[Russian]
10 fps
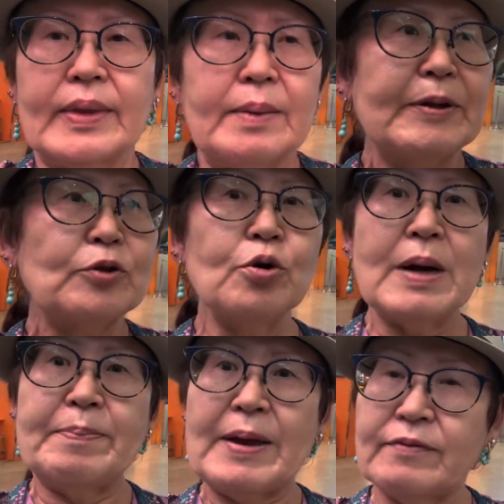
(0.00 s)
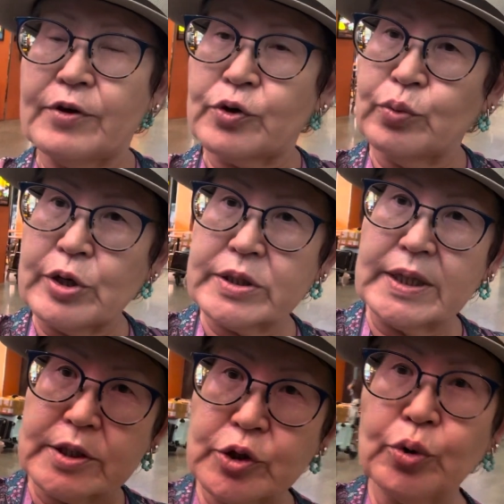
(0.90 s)
Потом мы опять вернулись
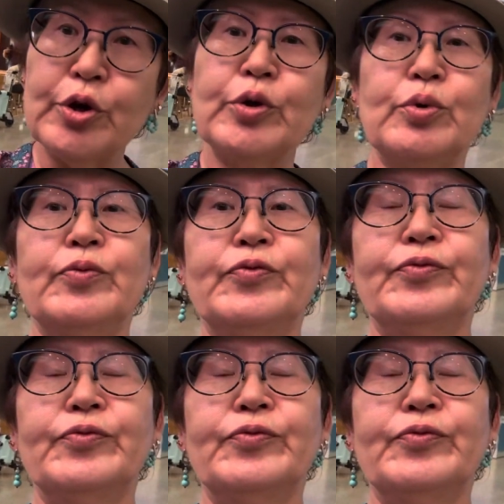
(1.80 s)
на стойку,